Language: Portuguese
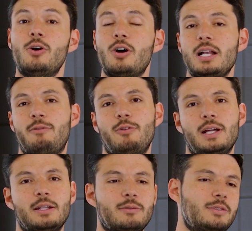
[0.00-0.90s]
Olha,
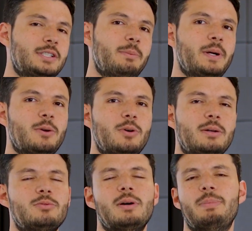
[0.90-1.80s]
fulano, você
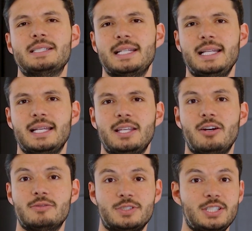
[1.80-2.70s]
pagou a tua parcelinha aqui,
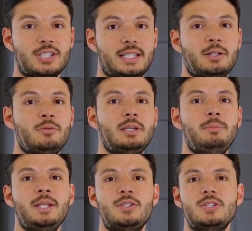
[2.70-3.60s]
ó, você já tem um
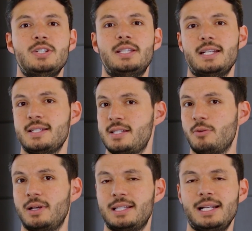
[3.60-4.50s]
limite de
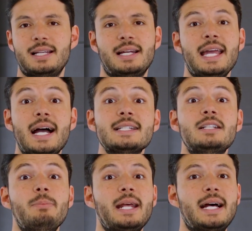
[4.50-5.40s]
350
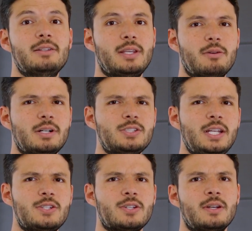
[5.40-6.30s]
reais liberado aqui com a
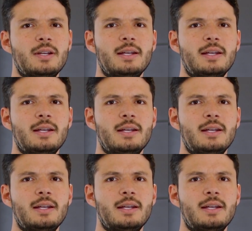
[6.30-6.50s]
gente